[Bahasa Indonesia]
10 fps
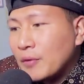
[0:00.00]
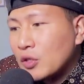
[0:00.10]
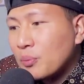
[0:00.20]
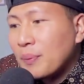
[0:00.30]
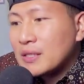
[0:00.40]

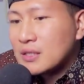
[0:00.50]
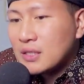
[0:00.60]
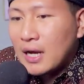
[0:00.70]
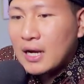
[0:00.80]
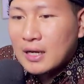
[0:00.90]
itu pasti
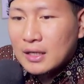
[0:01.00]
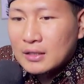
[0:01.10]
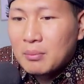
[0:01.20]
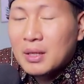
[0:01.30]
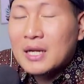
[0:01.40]

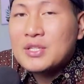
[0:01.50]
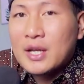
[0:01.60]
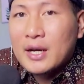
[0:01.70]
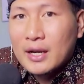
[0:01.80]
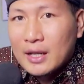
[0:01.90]
akan
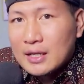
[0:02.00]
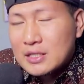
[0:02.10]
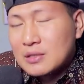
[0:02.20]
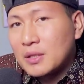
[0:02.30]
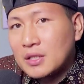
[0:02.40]
merajalela
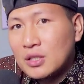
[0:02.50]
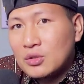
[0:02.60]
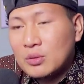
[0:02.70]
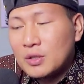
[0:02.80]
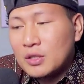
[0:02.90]
seperti
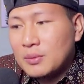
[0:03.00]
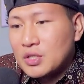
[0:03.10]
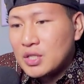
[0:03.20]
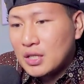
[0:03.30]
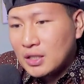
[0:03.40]
itu
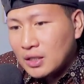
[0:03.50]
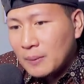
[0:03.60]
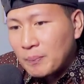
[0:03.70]
teman-teman. Jadi